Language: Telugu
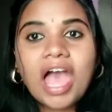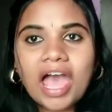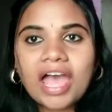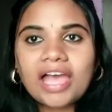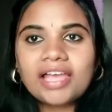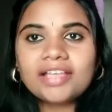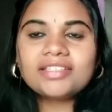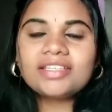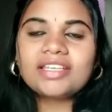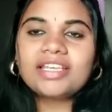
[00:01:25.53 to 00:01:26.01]
ఆ
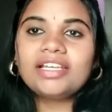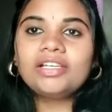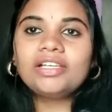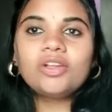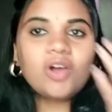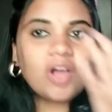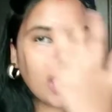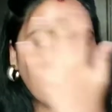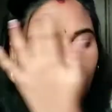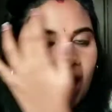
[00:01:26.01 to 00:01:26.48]
సేల్లో
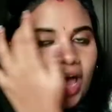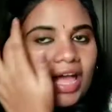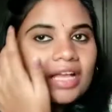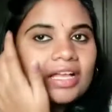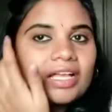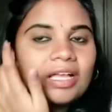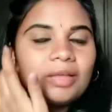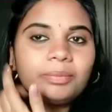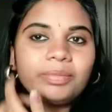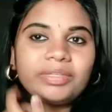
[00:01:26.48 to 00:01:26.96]
ఆ
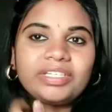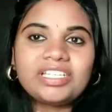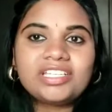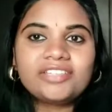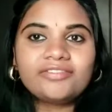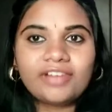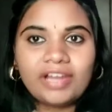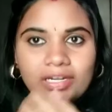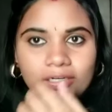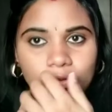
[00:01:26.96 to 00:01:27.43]
కంపెనీస్
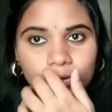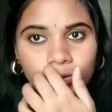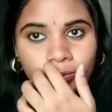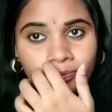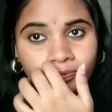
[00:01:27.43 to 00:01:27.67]
వాళ్ళు